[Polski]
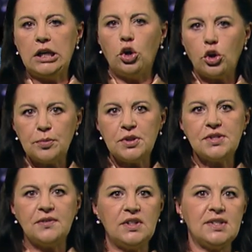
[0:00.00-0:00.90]
choroby
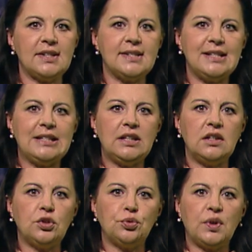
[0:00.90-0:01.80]

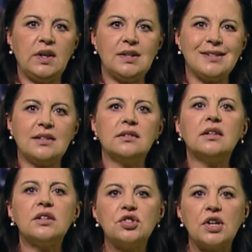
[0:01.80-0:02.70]
cywilizacyjnej, która jest
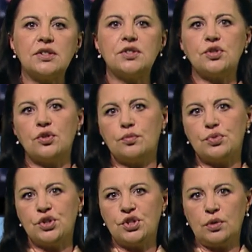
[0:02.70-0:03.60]
najczęstszą
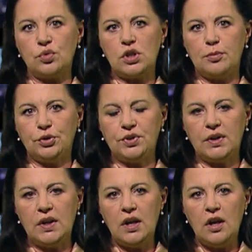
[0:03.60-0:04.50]
przyczyną ślepoty.
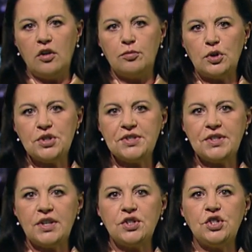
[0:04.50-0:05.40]
W
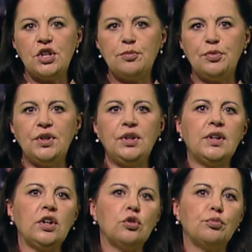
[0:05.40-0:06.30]
Polsce cierpi
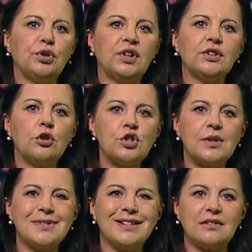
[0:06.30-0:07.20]
na nią ponad
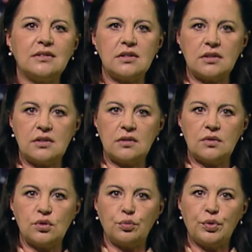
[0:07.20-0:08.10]
800 tysięcy
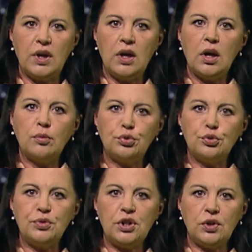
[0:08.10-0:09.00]
osób. Pół
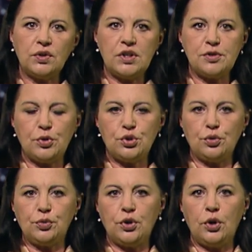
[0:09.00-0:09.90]
miliona
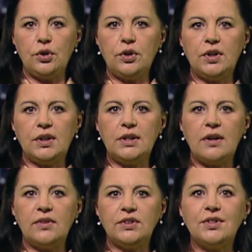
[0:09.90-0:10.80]
spośród chorych
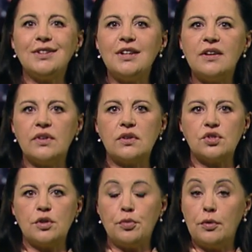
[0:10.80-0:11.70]
nawet nie wie,
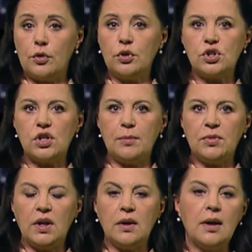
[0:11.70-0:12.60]
że powoli
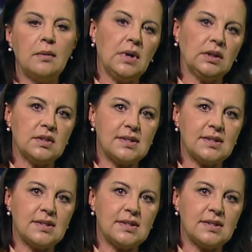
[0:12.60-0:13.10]
ślepnie. Magda